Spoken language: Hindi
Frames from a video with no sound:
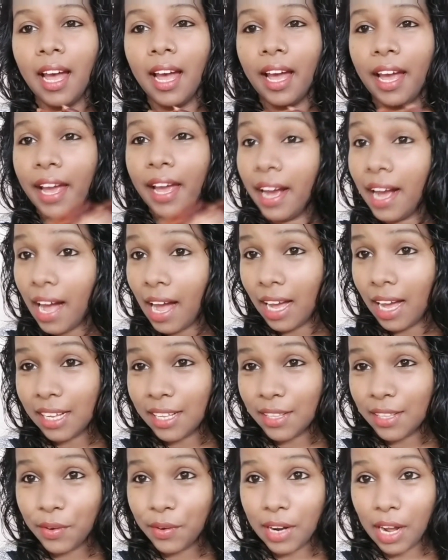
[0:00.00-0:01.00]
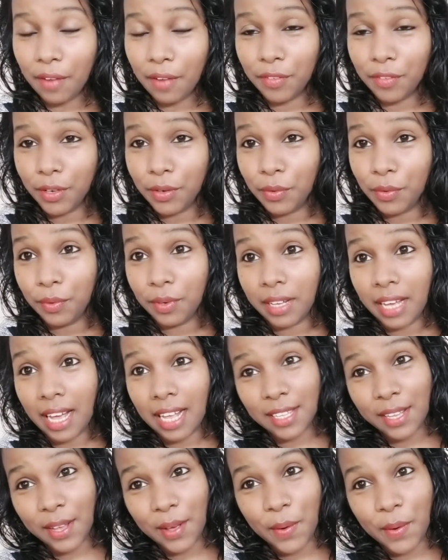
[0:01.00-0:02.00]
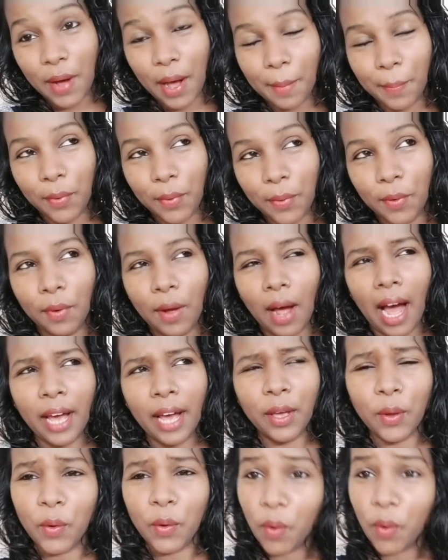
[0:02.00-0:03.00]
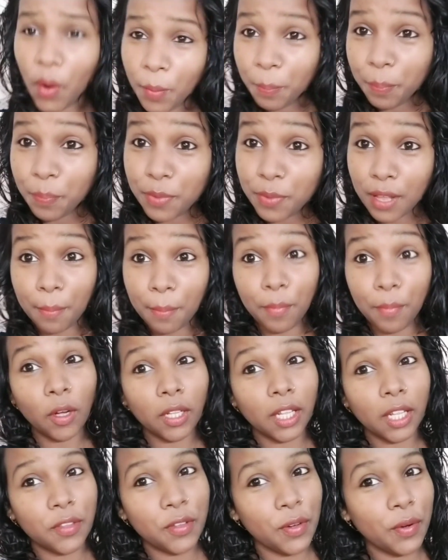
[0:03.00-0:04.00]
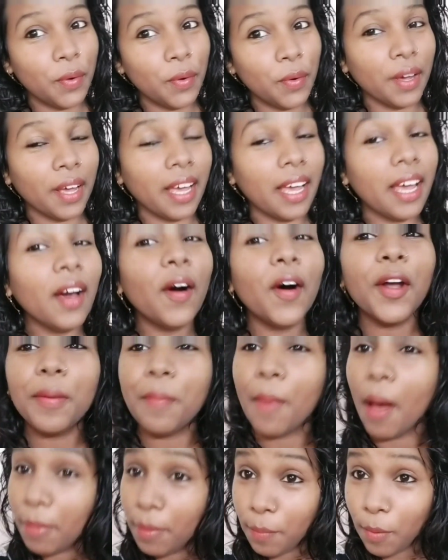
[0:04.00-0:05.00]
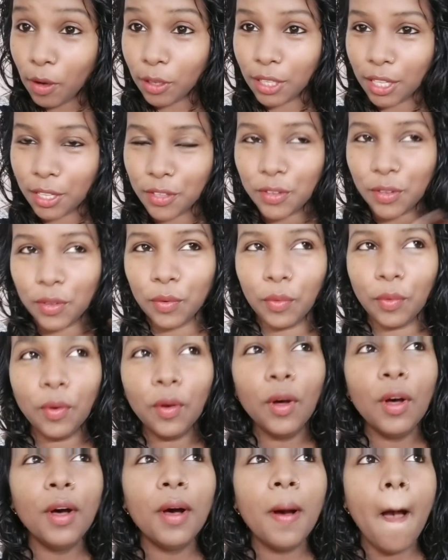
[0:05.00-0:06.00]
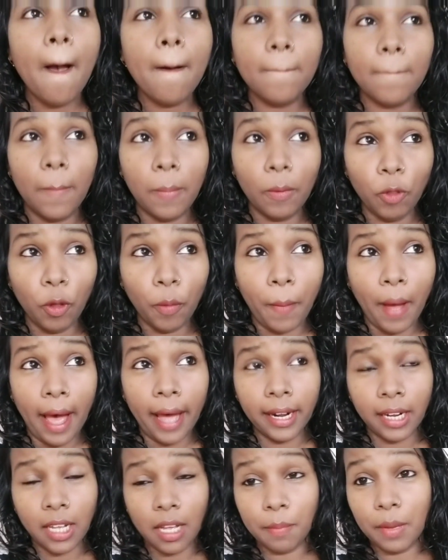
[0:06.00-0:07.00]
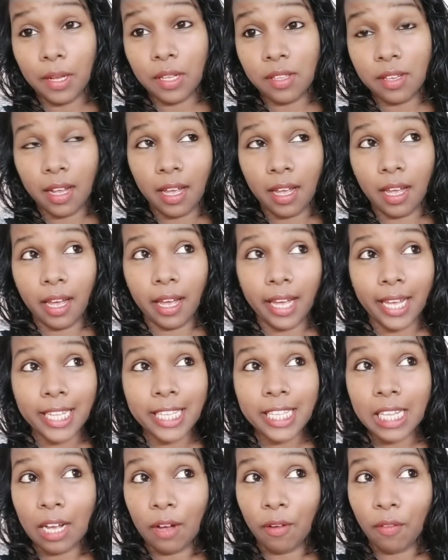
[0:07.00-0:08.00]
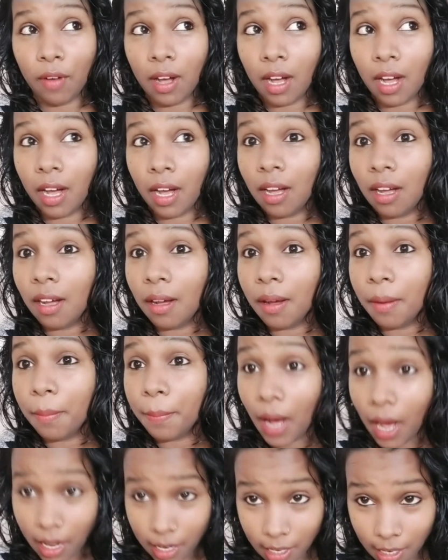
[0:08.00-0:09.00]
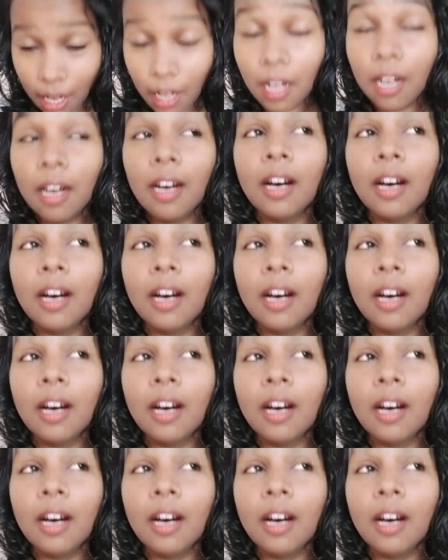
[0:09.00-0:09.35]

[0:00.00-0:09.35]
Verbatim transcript: हे गाइस गुड आफ्टरनून कैसे हो आप लोग आई होप सब बहुत अच्छे होंगे और मैं भी बहुत अच्छी हूँ दोपहर के बज रहे हैं सवा बारह